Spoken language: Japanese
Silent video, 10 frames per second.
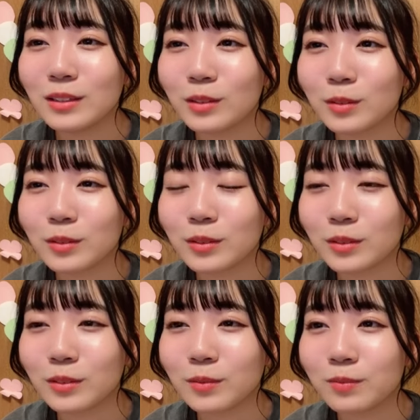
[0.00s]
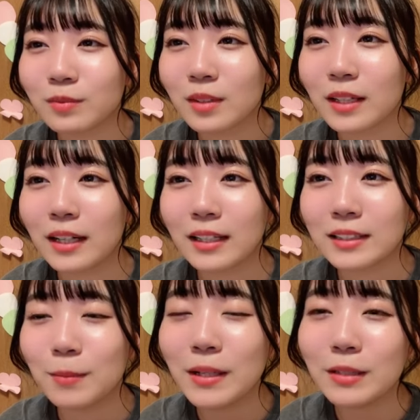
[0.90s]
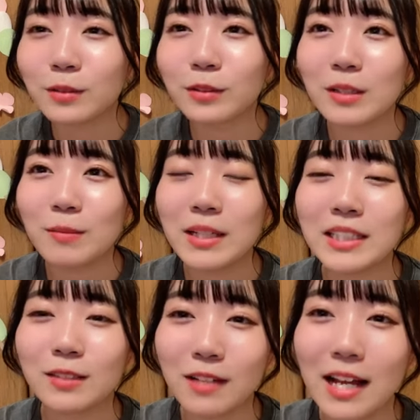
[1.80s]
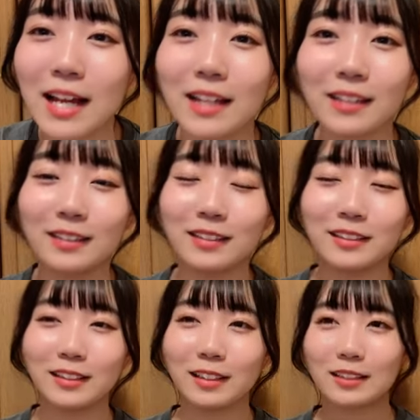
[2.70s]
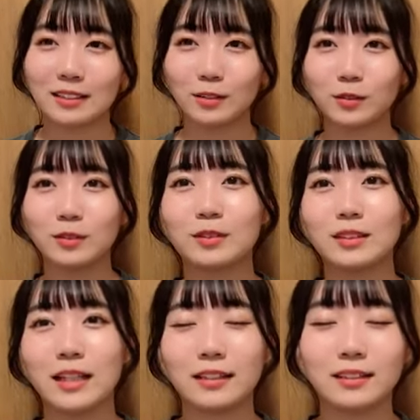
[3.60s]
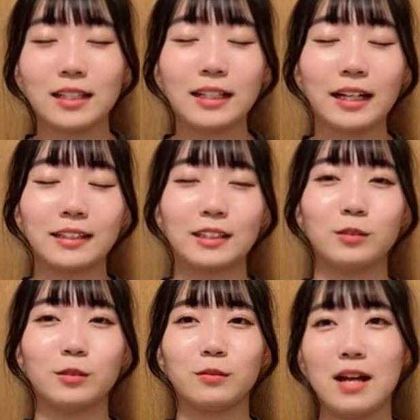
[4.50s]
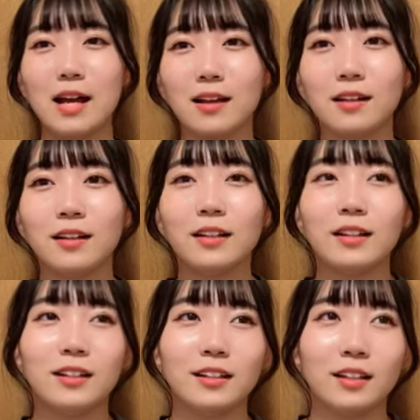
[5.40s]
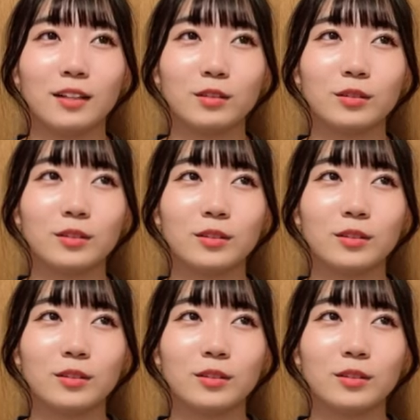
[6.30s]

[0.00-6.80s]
そうそうなんか背番号のイメージはなんかそのいやサッカーやってた頃はあのー、